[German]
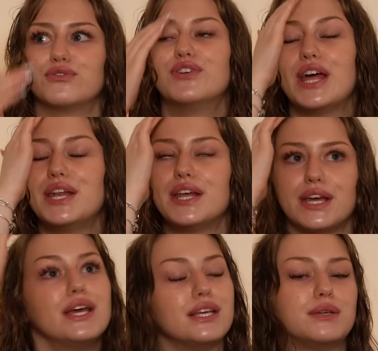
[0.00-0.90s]
finde
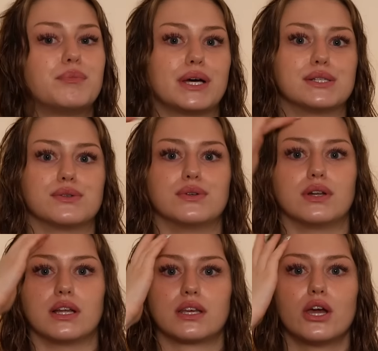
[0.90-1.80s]
ich
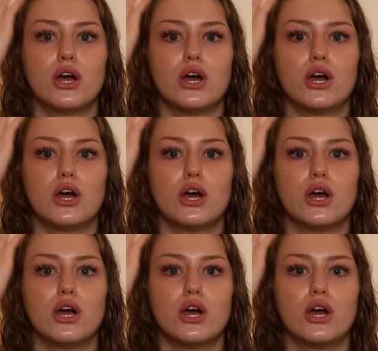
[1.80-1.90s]
persönlich.